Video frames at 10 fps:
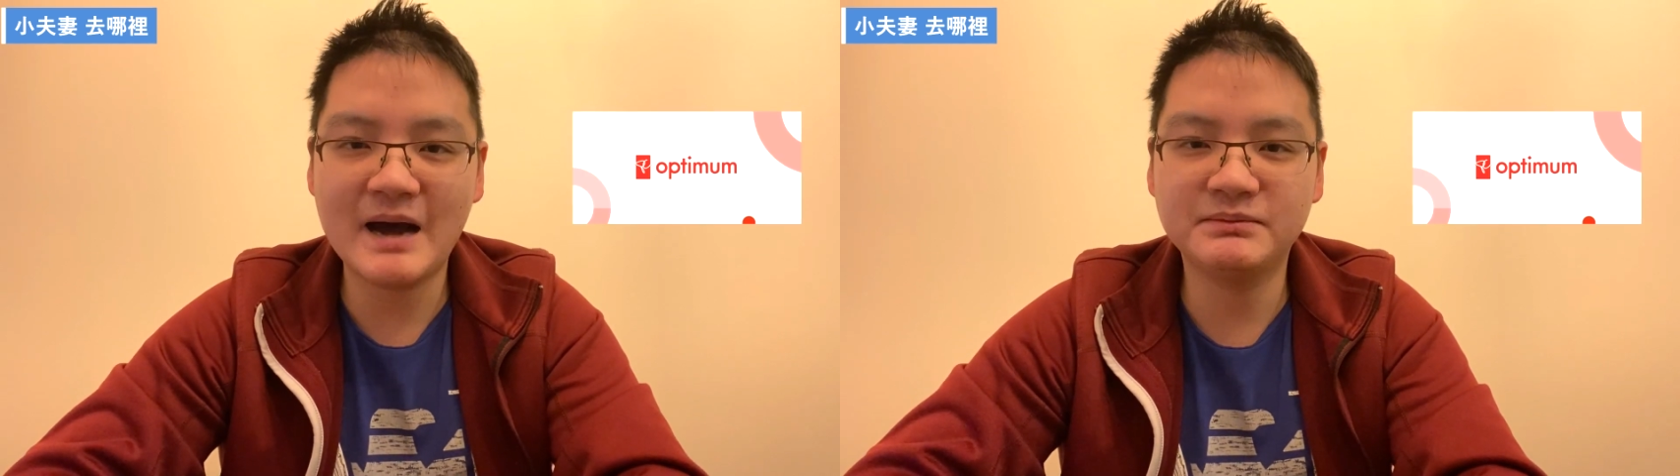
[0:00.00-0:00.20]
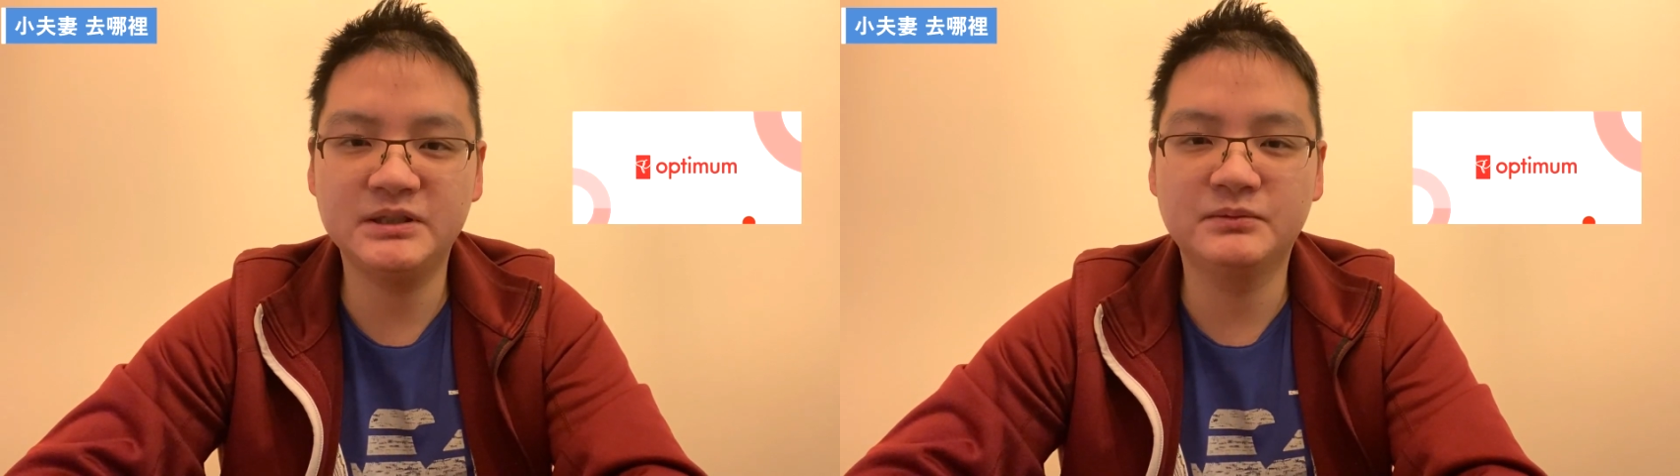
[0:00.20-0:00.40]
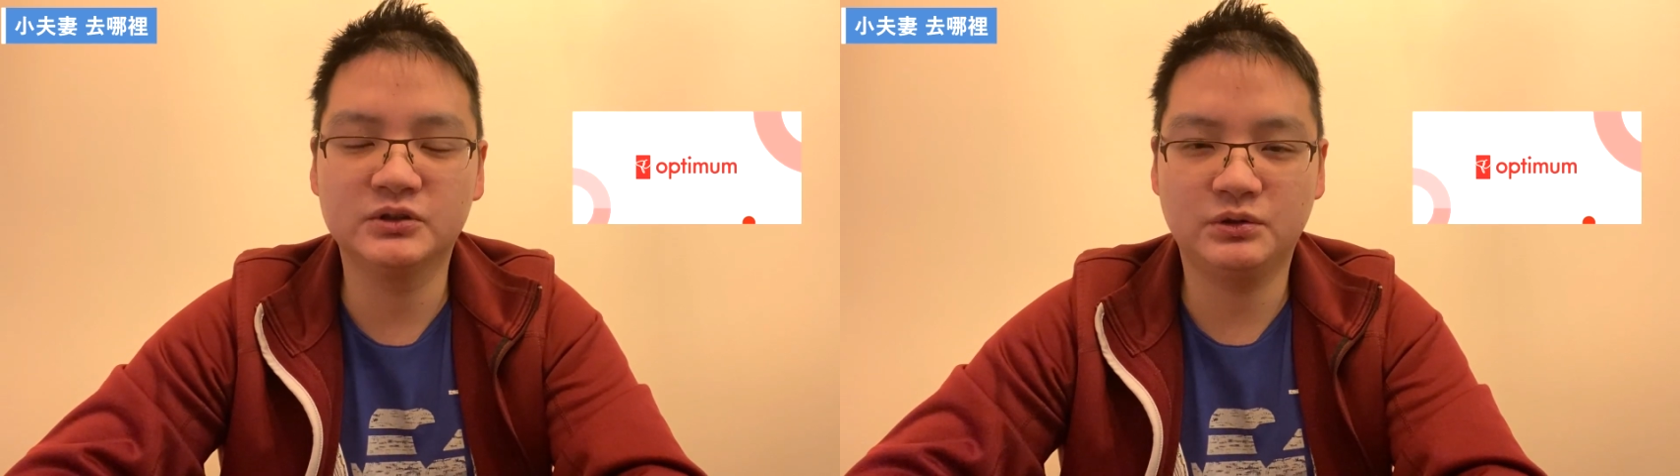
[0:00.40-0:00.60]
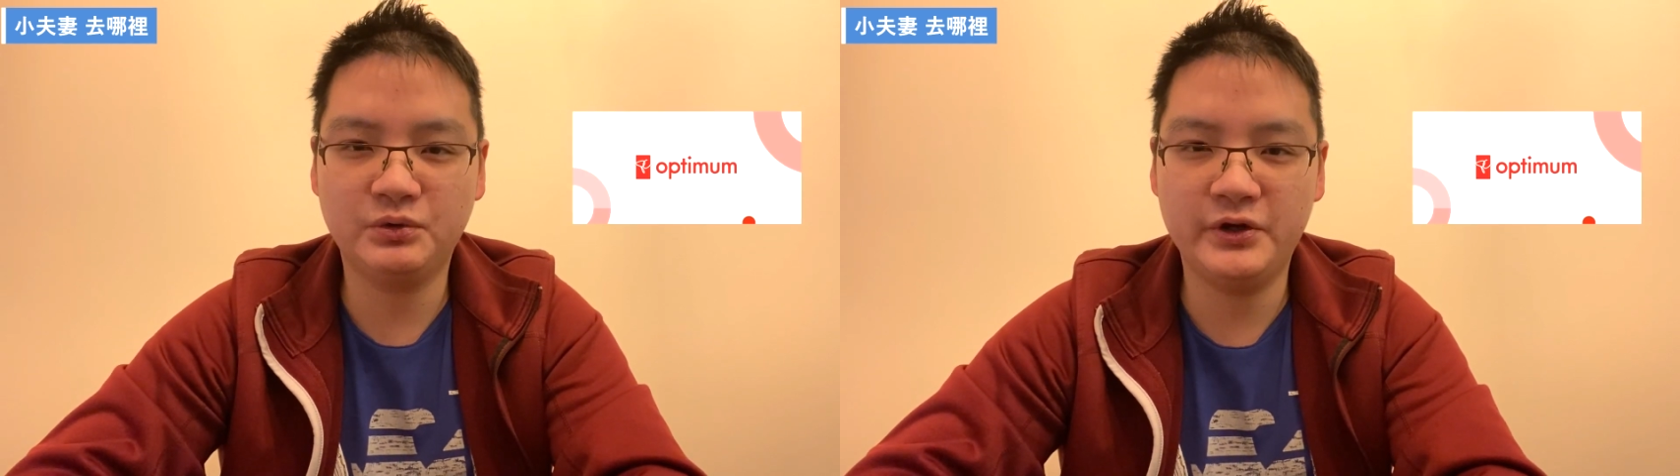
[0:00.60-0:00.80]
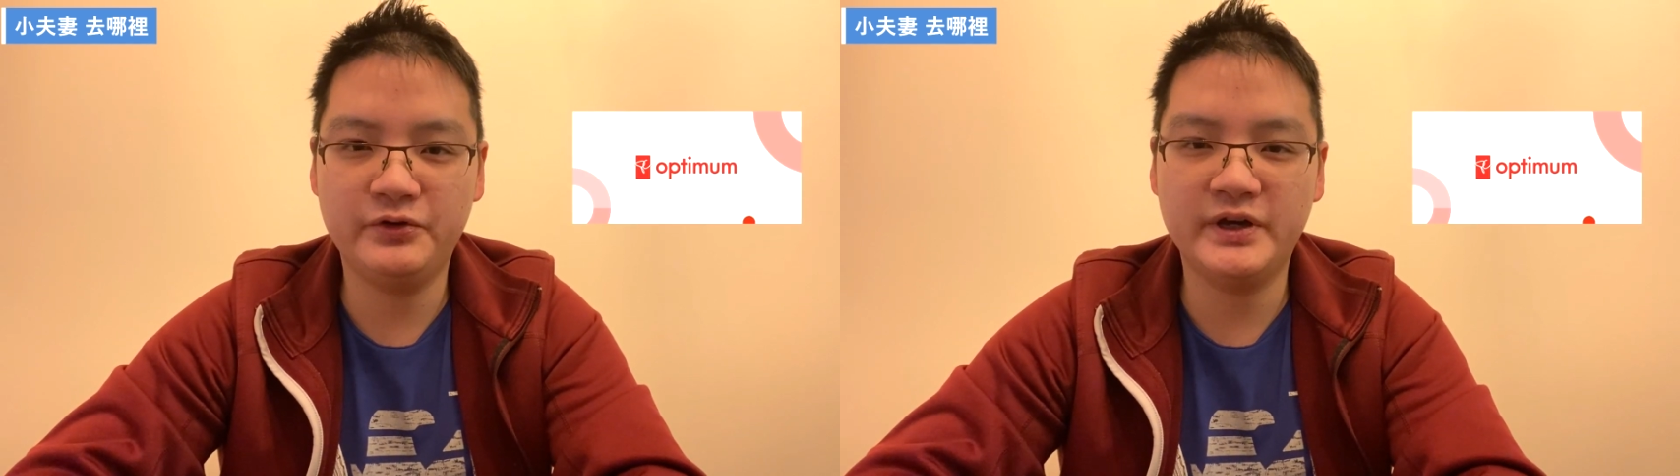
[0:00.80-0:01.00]
Optimum 的
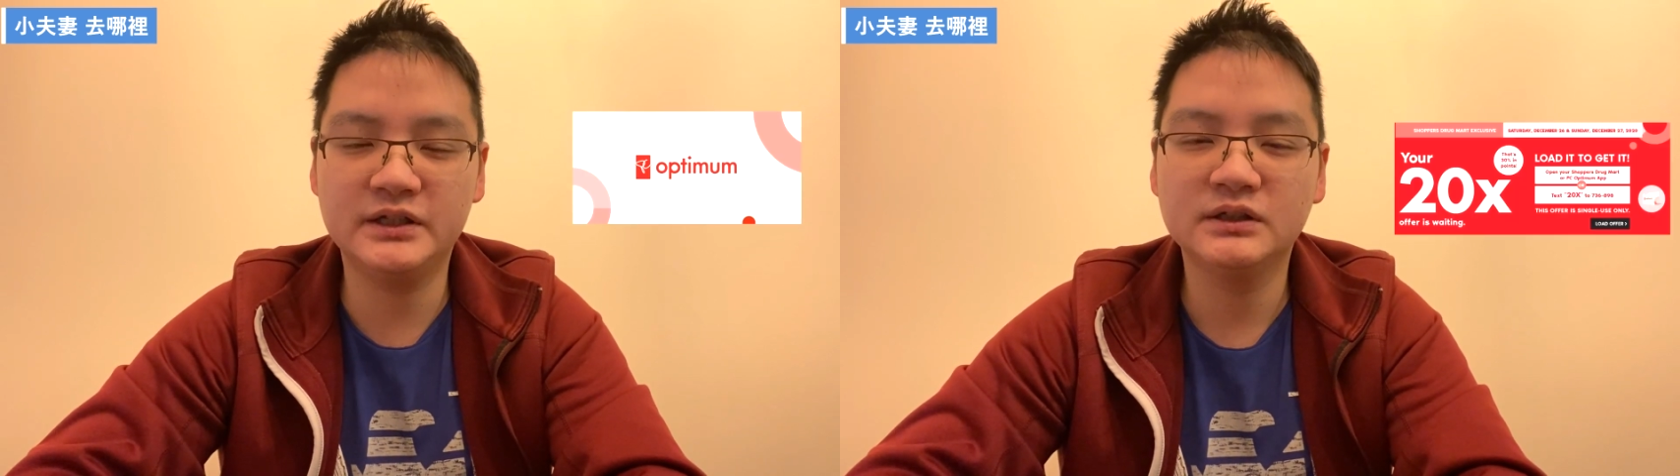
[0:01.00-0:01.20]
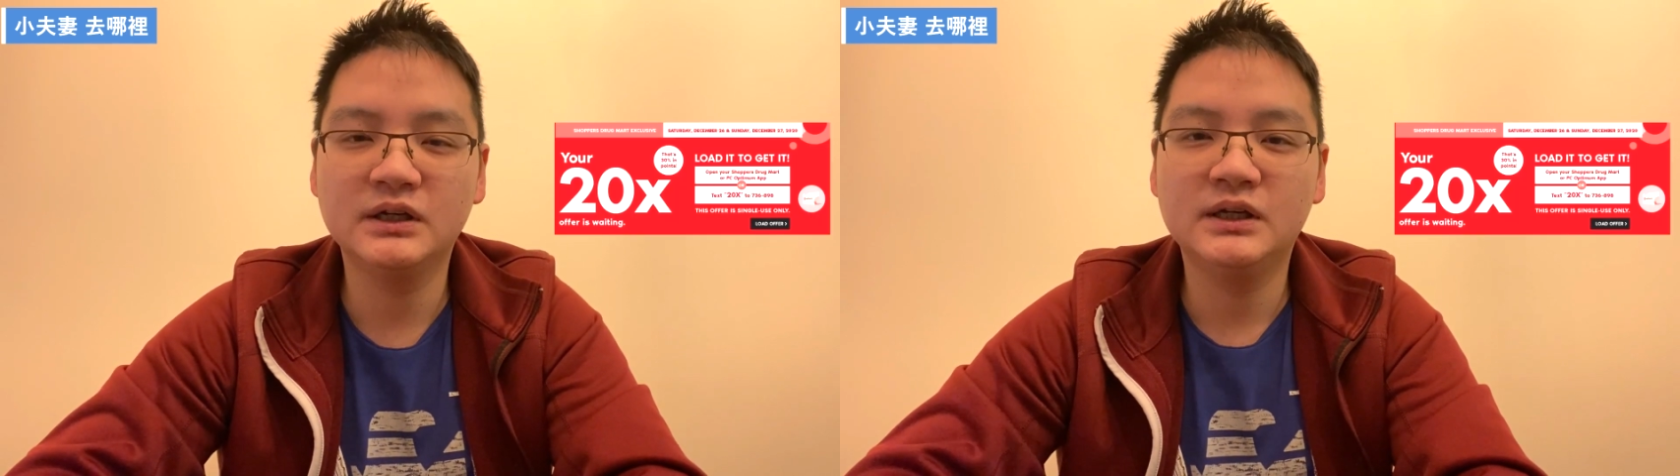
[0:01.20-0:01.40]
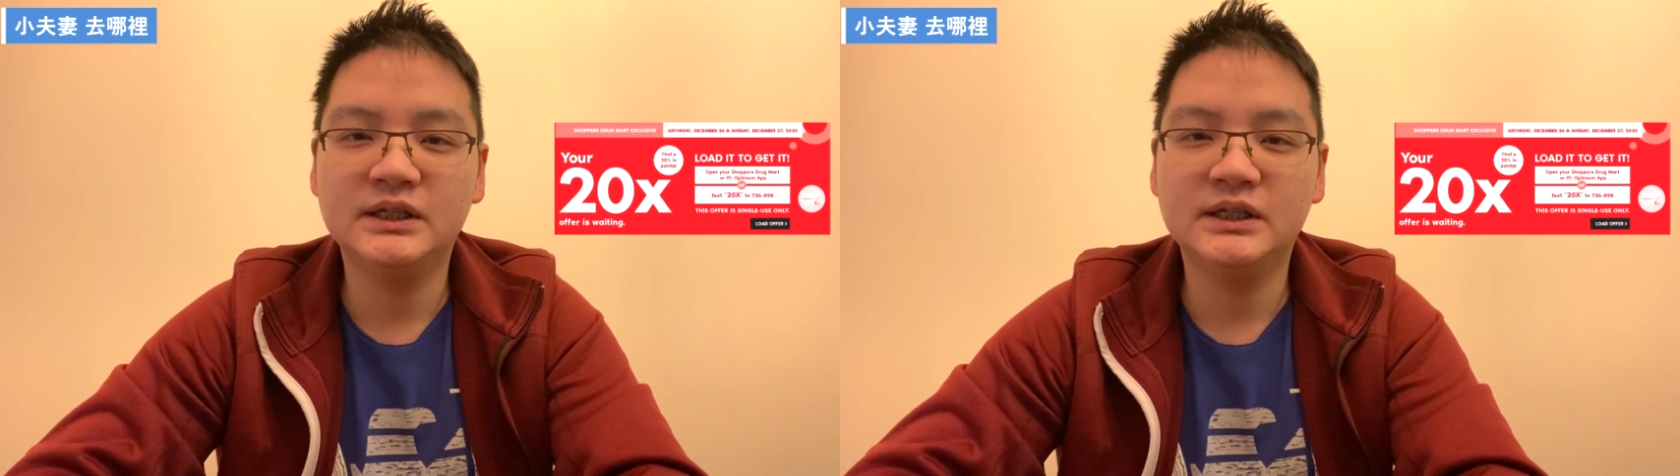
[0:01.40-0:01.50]
会员。